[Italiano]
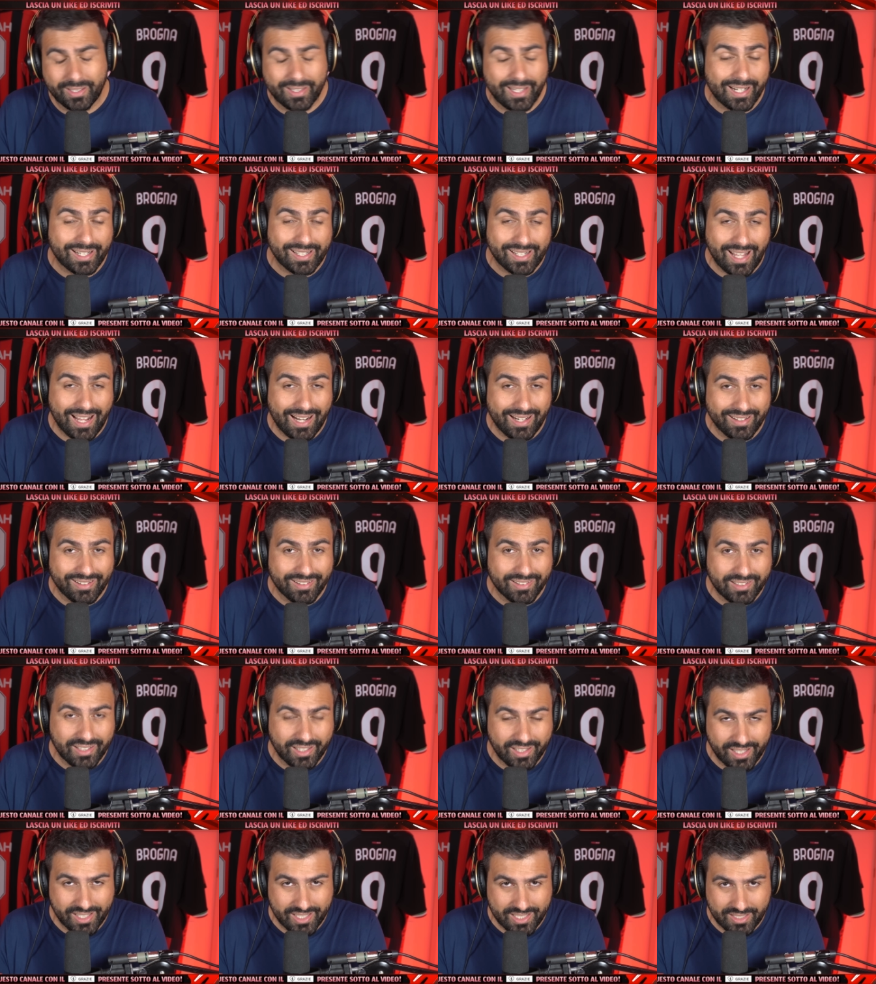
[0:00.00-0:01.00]
dal reale
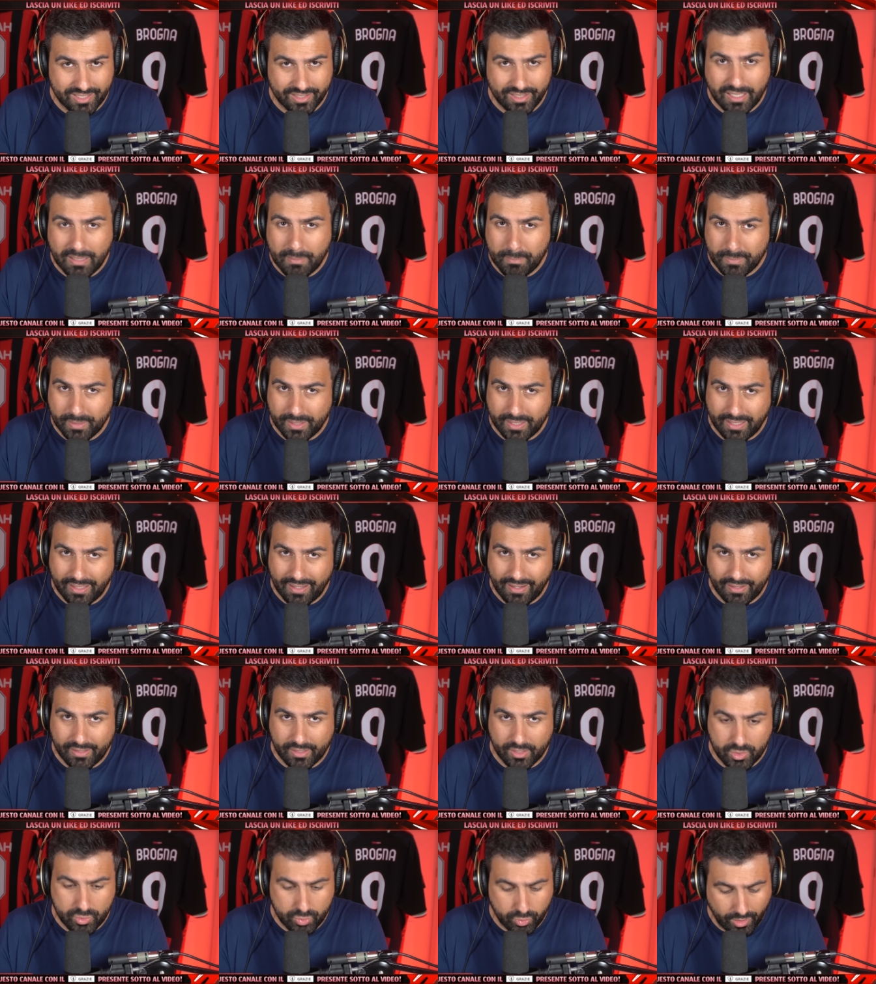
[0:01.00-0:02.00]
interesse del
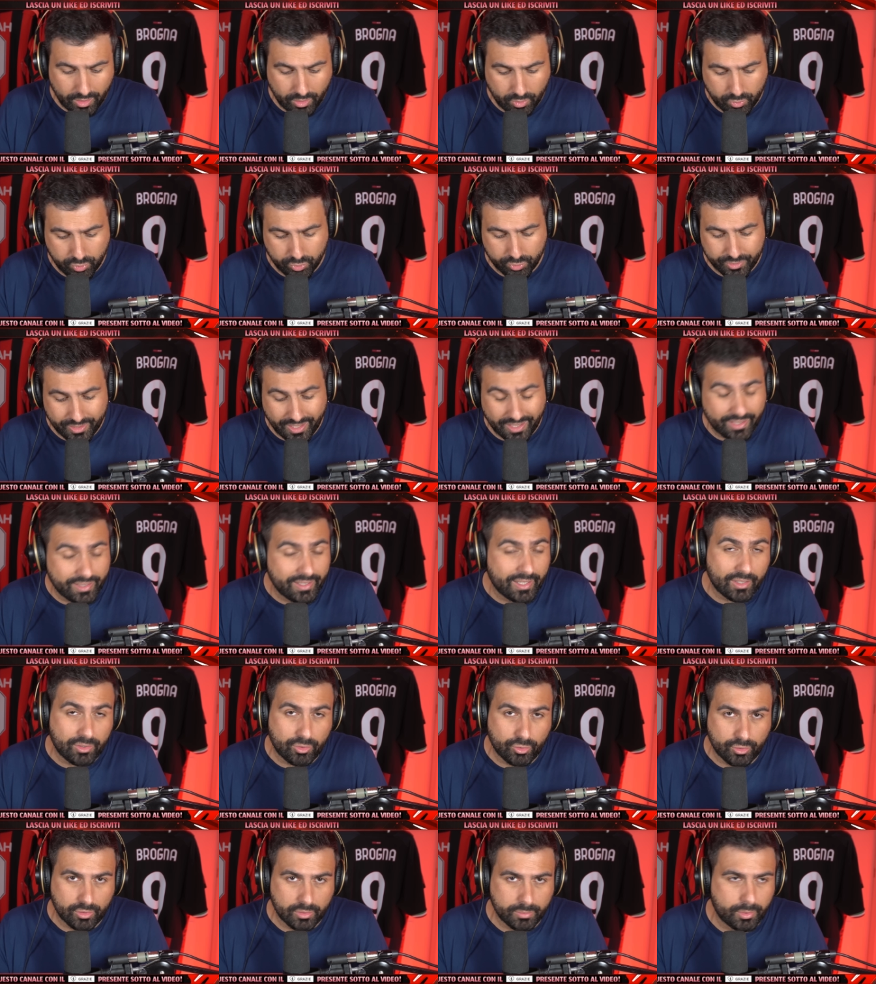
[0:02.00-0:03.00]
Milan su alcuni
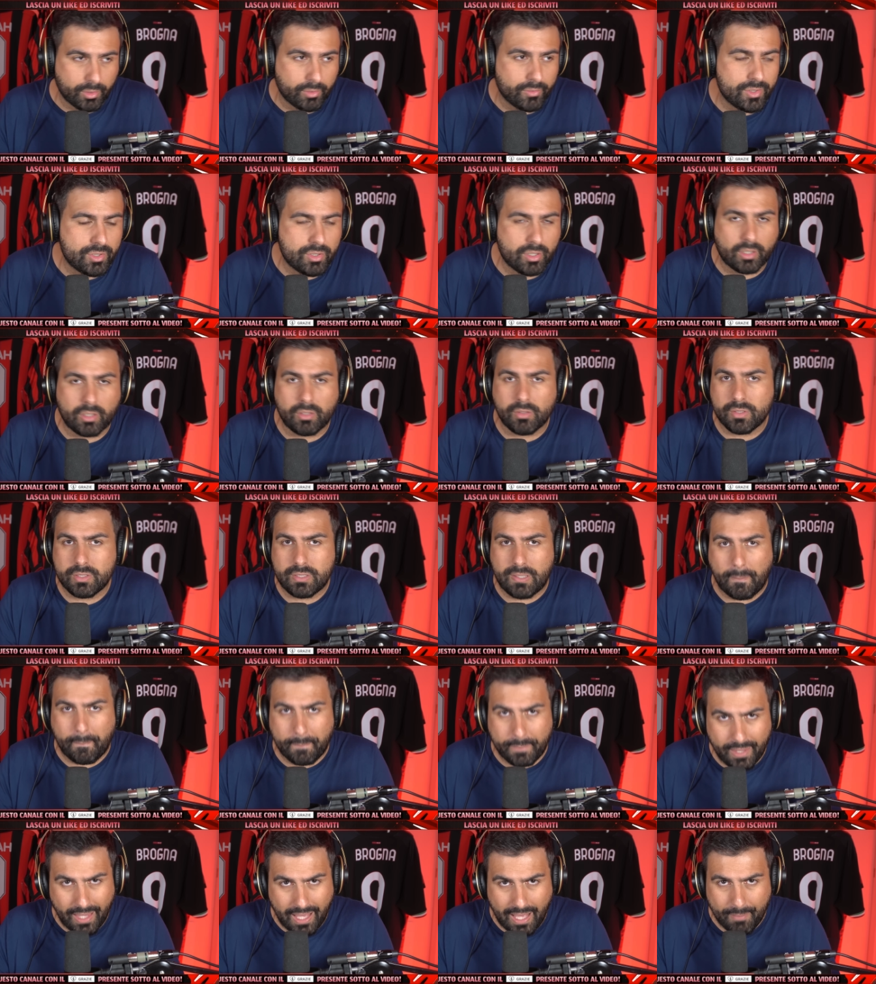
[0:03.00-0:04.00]
allenatori. Però visto che non
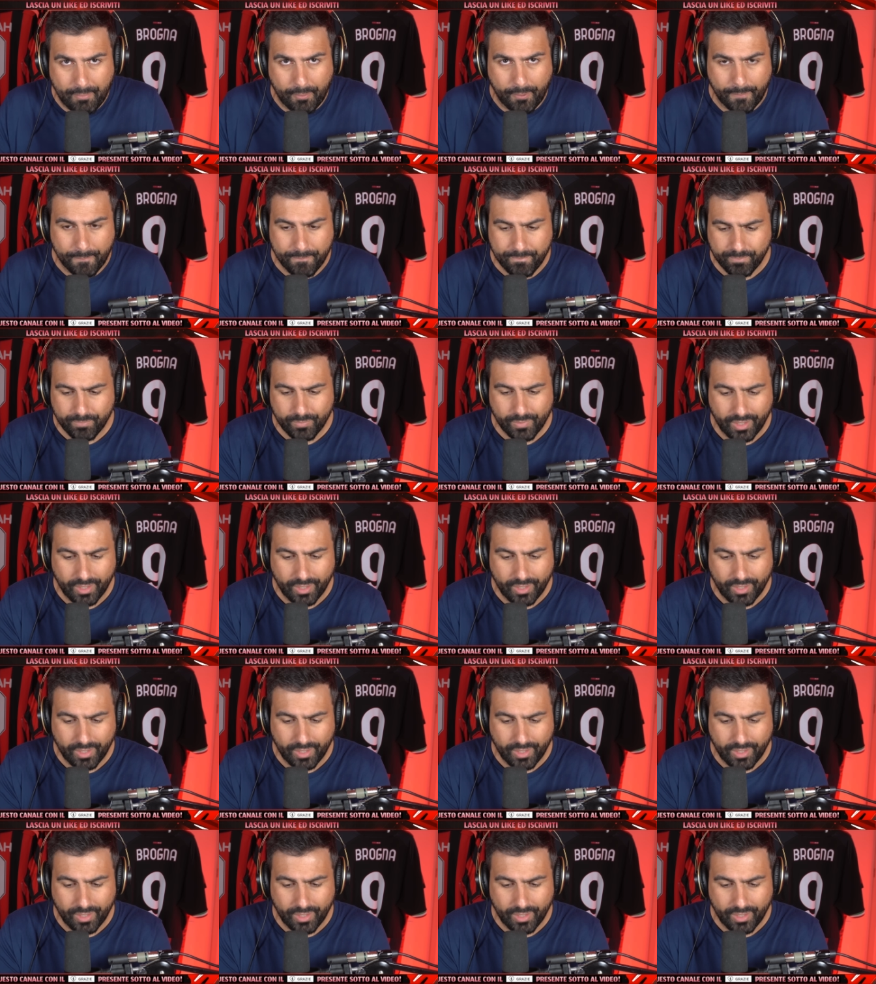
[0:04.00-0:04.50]
sappiamo